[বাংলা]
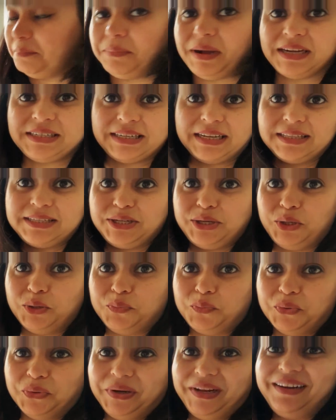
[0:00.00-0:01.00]
বাসায় ছিল
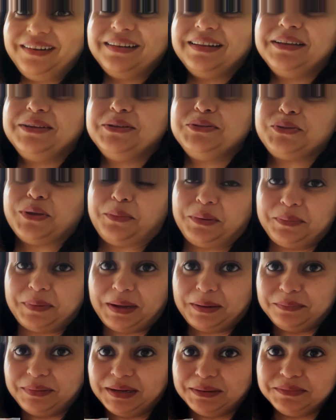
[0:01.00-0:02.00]
পনির সো আমি
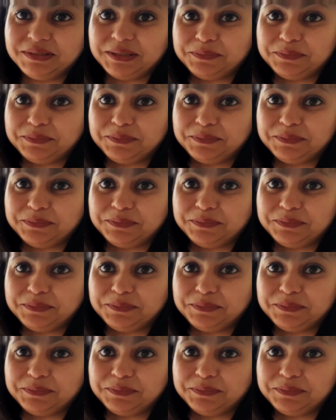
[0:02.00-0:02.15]
ভাবলাম